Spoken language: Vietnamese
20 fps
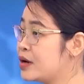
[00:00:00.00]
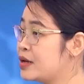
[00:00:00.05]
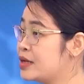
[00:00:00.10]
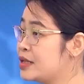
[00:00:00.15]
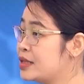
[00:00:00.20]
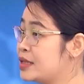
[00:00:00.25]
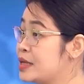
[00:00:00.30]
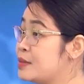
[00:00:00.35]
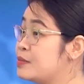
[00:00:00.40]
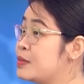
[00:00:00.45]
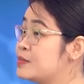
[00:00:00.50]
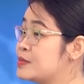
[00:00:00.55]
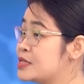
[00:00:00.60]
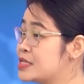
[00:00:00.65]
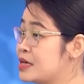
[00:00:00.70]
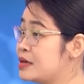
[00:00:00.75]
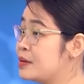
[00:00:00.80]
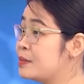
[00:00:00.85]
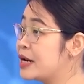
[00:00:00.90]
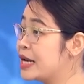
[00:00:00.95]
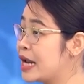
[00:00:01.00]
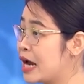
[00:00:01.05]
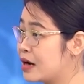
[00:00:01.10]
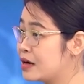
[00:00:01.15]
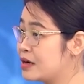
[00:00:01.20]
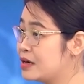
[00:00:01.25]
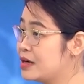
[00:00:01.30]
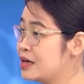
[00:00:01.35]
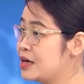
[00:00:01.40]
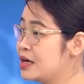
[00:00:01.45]
quan đến tim bẩm sinh mà
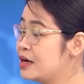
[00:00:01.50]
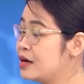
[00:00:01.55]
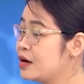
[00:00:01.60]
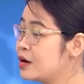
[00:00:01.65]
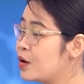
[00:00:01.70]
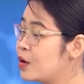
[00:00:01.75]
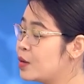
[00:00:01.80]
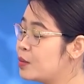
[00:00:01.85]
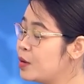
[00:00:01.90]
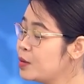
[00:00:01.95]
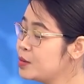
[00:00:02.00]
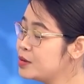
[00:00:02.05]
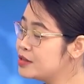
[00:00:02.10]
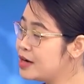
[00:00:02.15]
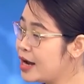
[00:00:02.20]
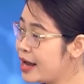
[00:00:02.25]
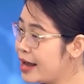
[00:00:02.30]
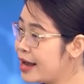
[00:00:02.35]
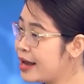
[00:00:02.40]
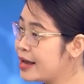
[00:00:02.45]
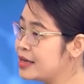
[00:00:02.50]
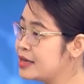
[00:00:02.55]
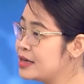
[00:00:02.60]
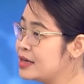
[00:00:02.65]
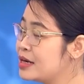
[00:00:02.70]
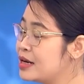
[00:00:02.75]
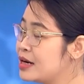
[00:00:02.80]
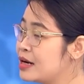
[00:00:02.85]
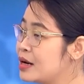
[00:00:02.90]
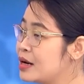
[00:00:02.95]
nặng còn mốc thứ hai